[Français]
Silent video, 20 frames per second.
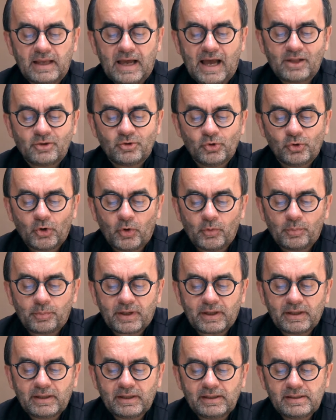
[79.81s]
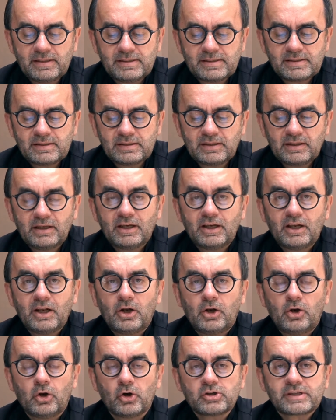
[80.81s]
à deux reprises
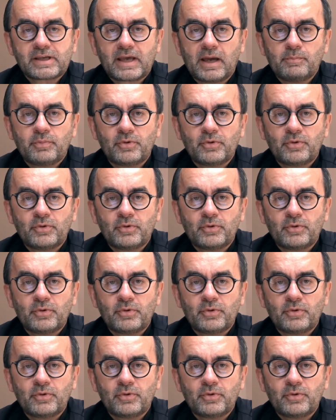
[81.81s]
lorsqu'un